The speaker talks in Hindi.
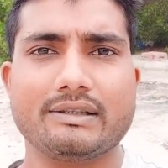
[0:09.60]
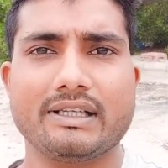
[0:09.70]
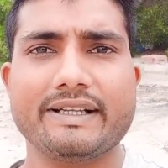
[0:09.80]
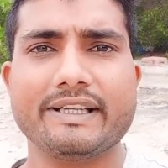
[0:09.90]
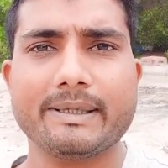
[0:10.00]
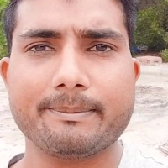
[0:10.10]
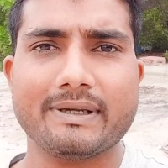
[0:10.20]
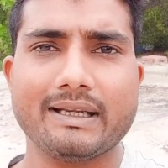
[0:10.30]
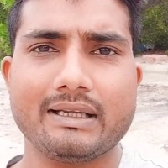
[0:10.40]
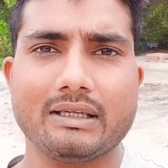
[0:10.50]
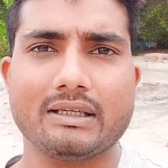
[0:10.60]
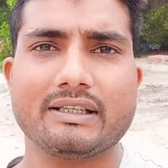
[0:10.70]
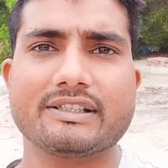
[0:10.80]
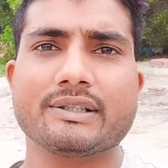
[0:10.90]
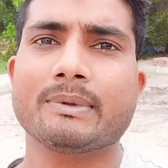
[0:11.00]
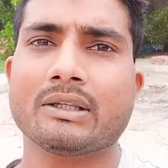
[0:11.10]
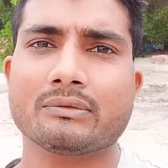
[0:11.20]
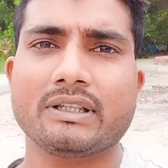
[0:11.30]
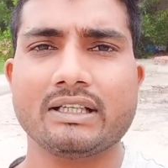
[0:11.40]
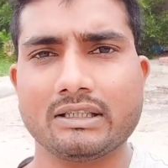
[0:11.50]
यानी कि मैं किसी बात
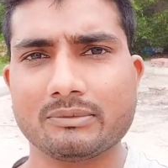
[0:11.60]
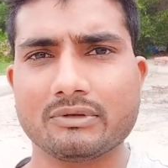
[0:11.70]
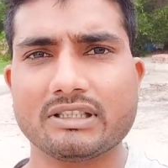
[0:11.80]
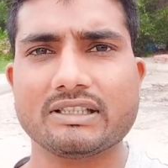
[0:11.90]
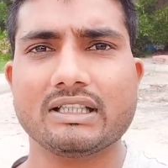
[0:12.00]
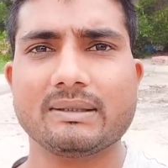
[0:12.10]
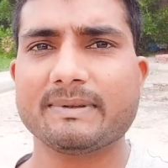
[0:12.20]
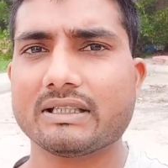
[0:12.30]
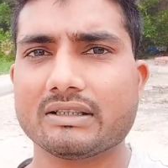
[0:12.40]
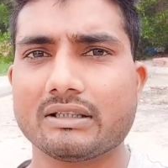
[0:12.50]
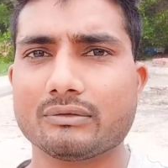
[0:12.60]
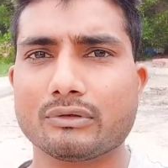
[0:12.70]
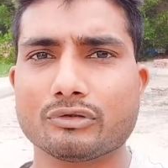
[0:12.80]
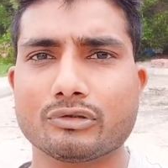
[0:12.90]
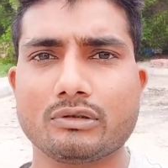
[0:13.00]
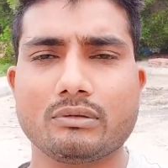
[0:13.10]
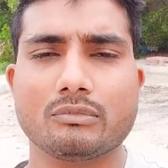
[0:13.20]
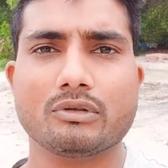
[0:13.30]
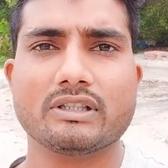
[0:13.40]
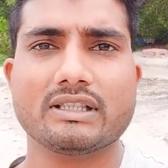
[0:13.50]
को लेकर बहुत ही ज़्यादा परेशान हूँ दोस्तों
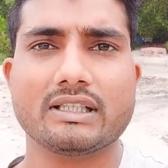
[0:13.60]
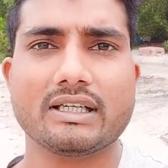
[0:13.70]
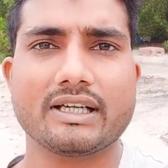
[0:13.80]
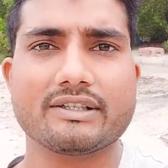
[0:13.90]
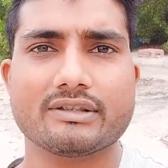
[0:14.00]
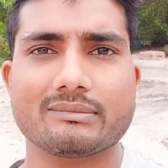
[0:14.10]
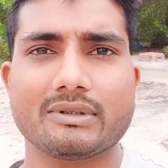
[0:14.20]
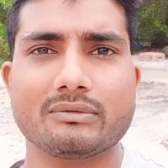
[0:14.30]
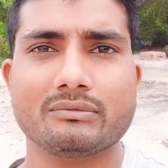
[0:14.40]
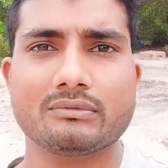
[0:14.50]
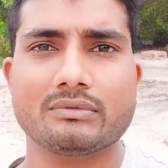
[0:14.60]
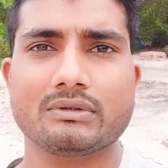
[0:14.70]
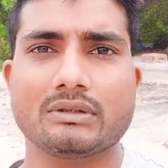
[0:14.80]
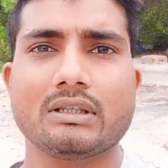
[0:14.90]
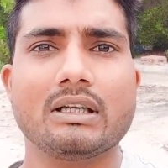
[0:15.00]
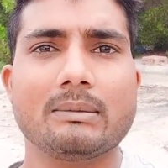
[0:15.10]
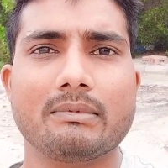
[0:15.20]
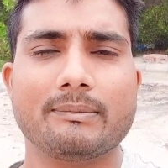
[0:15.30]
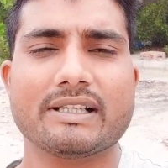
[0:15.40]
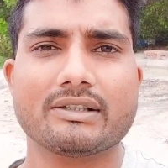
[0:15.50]
बहुत ही ज़्यादा टेंशन में
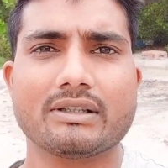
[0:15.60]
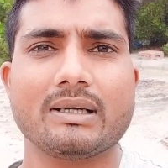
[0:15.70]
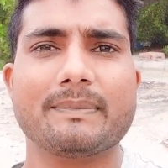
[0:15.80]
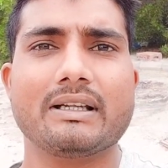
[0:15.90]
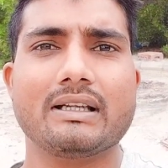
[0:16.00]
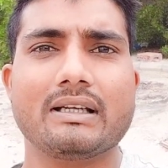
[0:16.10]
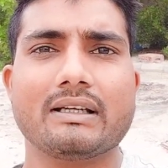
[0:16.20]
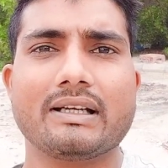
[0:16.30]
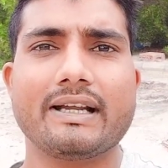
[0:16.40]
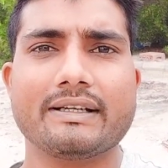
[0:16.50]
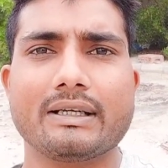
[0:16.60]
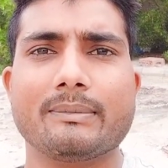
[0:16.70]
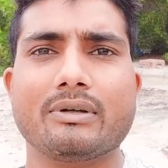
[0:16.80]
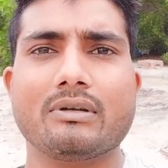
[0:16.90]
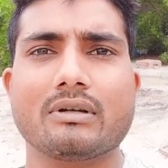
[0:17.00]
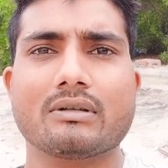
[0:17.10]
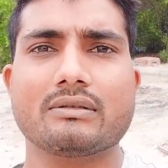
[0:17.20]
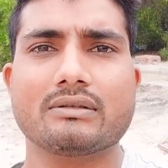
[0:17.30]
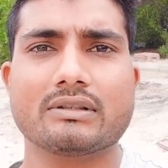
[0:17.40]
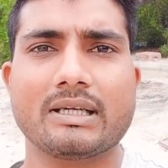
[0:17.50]
हूँ वैसे तो आपने टाइटल में
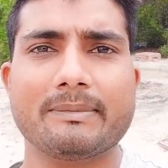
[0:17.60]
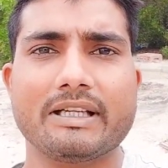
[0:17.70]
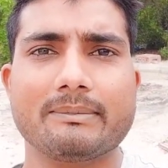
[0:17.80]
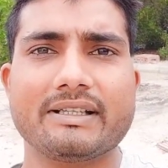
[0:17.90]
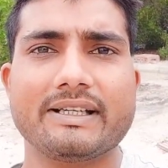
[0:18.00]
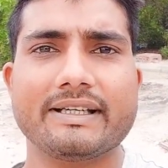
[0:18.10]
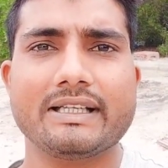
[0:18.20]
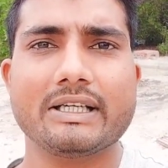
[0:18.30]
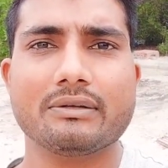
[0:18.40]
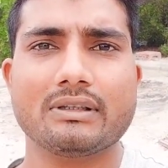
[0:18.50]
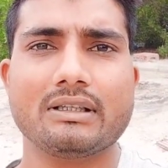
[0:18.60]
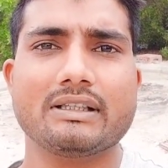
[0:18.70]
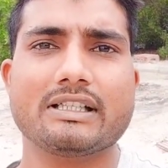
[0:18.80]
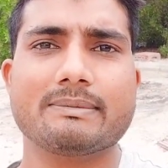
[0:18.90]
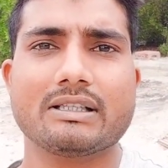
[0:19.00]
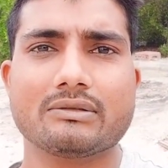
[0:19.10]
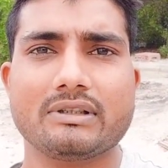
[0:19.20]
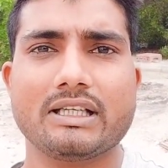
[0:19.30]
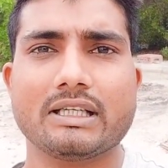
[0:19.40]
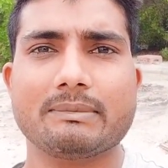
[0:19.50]
और थंबनेल में देख ही लिया होगा किस बात को
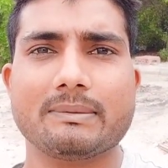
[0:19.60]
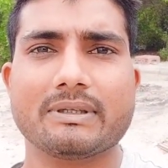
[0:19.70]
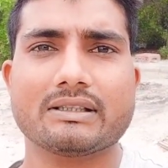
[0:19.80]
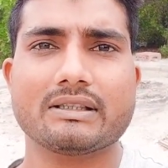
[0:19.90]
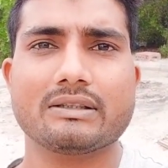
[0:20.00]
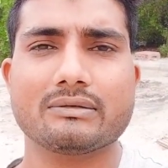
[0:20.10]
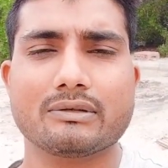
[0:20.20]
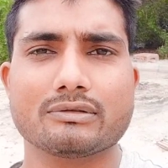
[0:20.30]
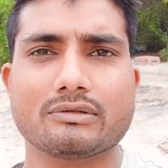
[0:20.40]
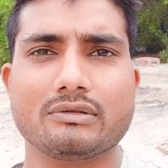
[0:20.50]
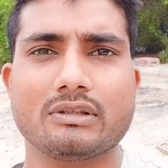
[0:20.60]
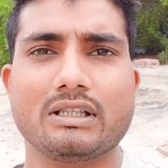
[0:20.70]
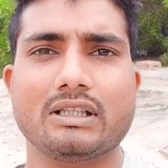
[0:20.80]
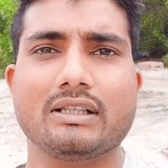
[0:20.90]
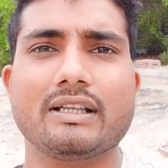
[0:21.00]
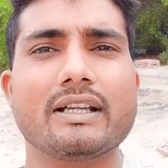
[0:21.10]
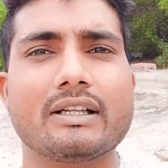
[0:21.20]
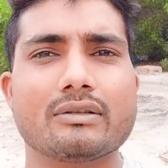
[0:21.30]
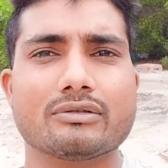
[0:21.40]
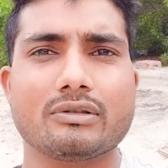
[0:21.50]
लेकर मैं परेशान हूँ दोस्तों
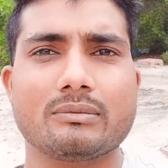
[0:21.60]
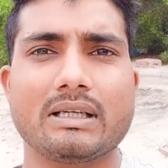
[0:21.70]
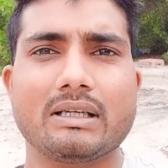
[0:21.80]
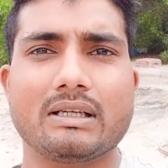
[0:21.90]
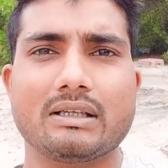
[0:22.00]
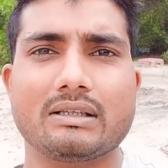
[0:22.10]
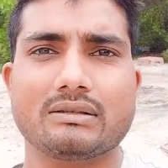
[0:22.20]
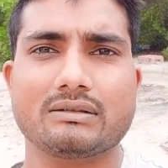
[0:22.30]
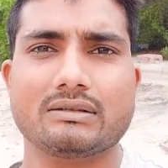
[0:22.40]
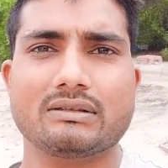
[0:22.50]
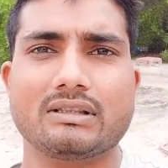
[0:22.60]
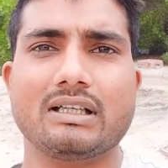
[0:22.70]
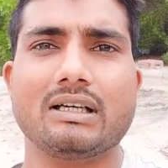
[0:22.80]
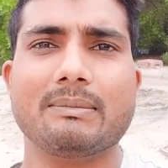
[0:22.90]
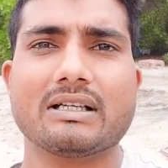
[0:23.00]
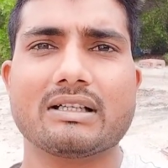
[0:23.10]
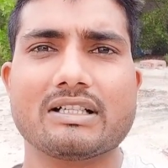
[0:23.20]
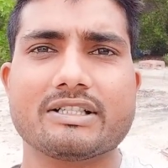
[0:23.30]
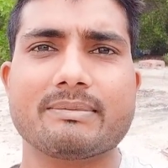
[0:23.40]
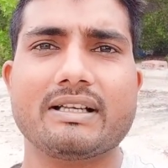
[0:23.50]
देखिए दोस्तों मैं हाँ मैं
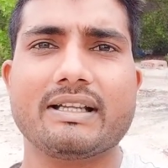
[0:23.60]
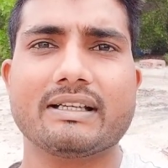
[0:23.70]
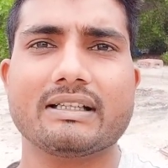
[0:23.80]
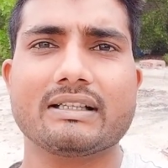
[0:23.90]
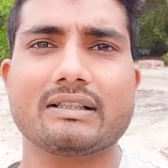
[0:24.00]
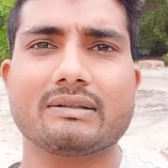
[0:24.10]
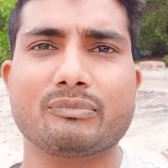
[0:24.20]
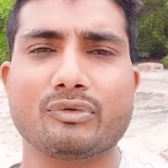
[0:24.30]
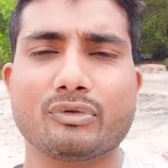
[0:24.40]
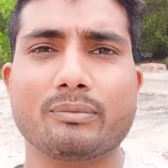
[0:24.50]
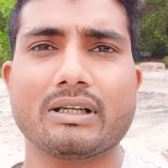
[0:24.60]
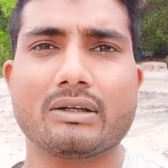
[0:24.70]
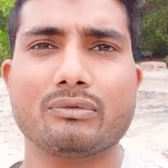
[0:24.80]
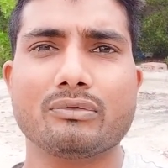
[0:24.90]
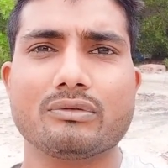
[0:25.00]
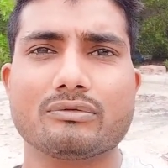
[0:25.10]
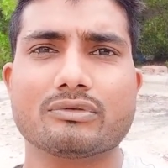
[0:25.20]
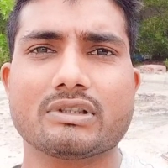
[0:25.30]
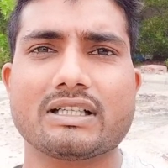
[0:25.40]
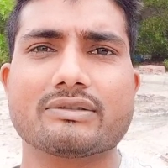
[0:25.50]
कर्ज में लेकर डूब रहा हूँ
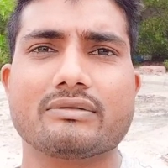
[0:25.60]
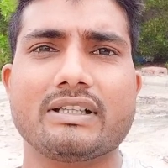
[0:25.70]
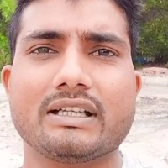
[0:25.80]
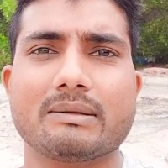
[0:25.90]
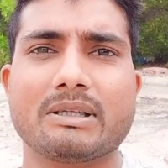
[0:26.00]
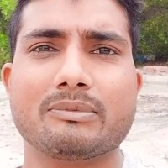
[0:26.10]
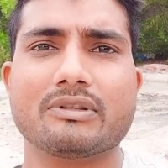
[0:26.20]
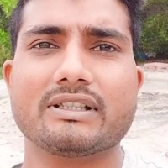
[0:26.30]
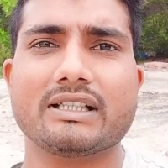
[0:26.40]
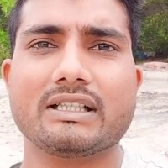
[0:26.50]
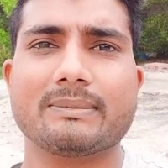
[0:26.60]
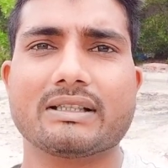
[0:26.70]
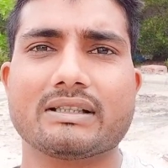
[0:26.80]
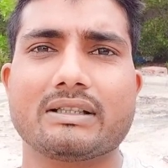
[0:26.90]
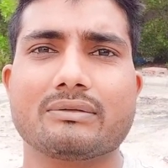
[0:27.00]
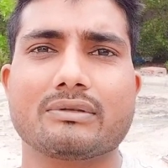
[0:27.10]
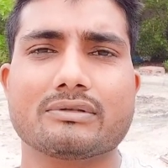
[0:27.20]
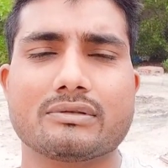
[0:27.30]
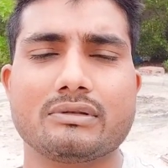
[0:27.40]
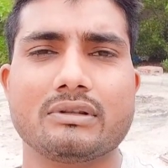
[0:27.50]
उस कर्ज को लेकर मैं बहुत ही ज़्यादा परेशान हूँ
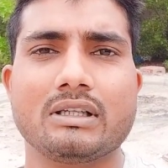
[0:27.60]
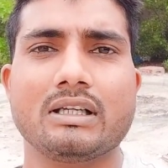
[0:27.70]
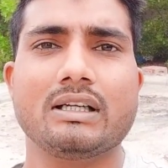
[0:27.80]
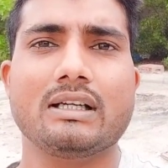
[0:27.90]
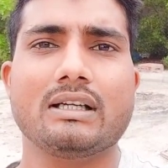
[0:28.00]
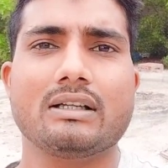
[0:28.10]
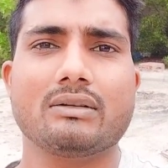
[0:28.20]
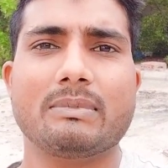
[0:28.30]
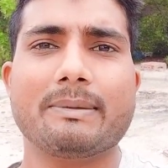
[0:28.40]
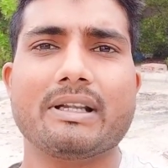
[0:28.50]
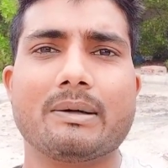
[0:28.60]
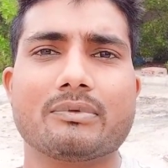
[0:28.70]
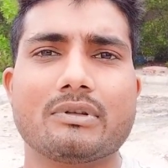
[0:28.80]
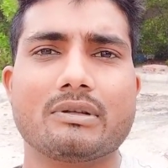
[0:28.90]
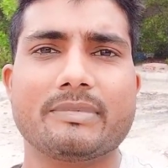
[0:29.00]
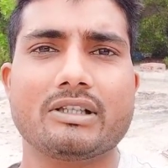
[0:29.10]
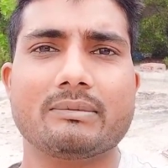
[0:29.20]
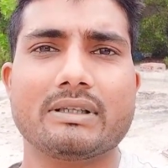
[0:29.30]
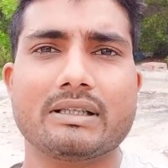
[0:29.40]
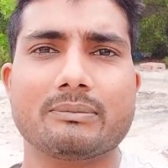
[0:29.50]
दोस्तों मैं भी आपको
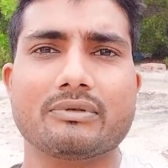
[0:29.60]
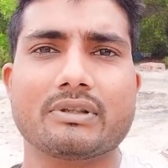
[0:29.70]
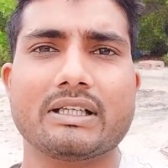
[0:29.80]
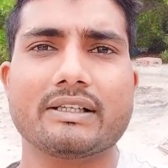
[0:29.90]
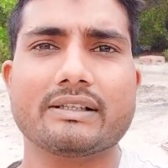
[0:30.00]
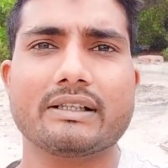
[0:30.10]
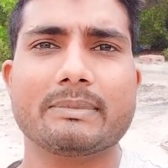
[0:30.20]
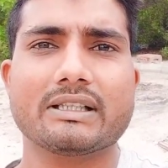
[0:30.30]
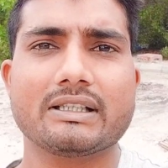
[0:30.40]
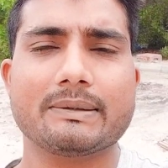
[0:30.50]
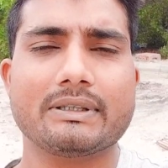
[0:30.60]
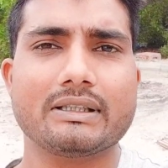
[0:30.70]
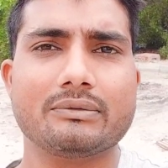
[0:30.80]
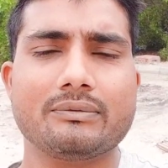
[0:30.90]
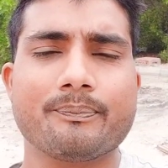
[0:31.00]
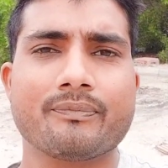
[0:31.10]
वीडियो में पूरी डिटेल बताने वाला हूँ